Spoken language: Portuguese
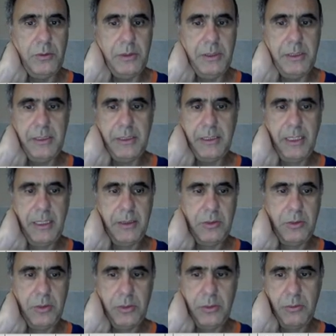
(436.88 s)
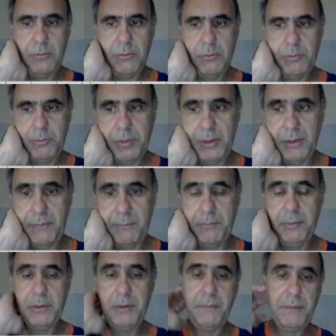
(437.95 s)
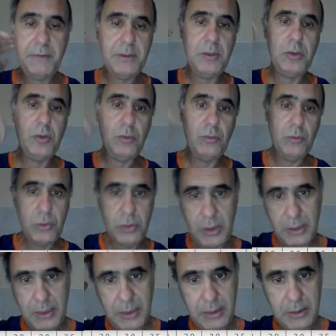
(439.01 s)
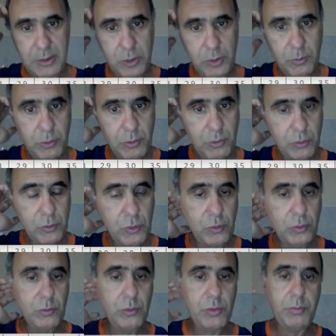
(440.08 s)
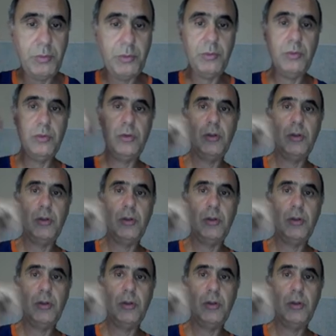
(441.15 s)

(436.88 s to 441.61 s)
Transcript: esses dados para poder fazer estudos e análises sobre o consumo de produtos